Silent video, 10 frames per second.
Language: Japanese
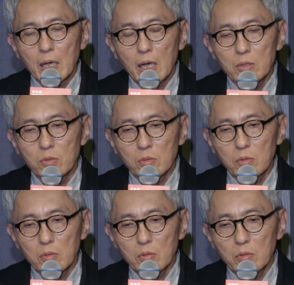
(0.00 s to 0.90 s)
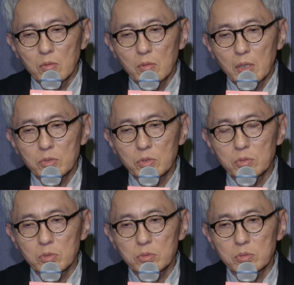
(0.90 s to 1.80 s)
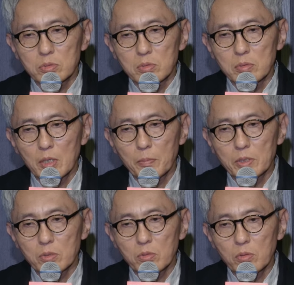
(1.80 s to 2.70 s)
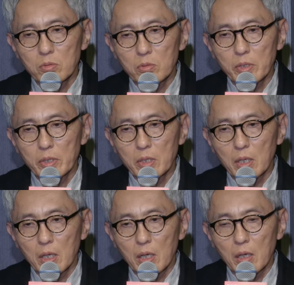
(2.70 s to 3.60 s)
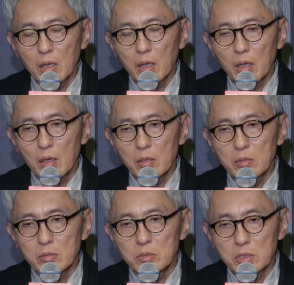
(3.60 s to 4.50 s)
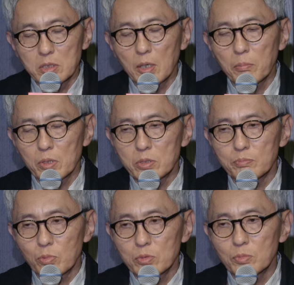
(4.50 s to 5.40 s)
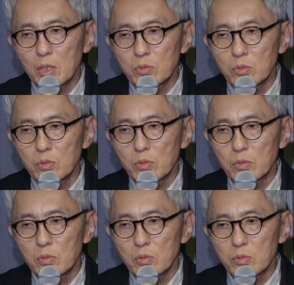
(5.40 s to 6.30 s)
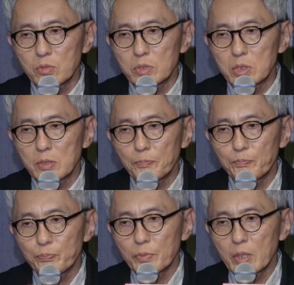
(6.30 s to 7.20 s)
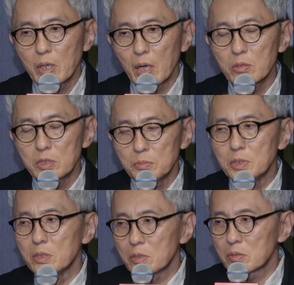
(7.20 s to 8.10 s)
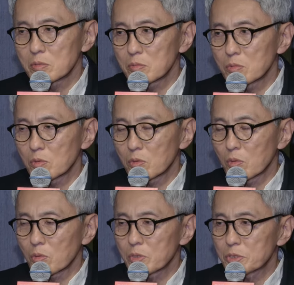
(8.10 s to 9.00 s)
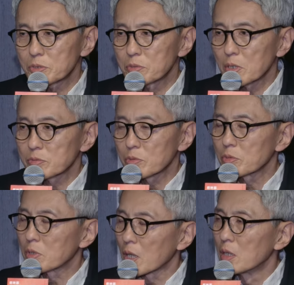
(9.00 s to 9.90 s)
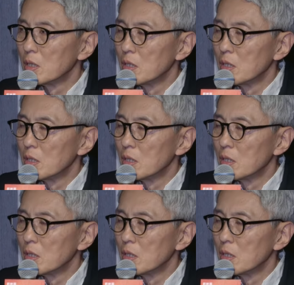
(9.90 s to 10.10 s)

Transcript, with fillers: あのあと一つやっぱりこの映画にやっぱり僕もあの本当にある意味ここで集約というか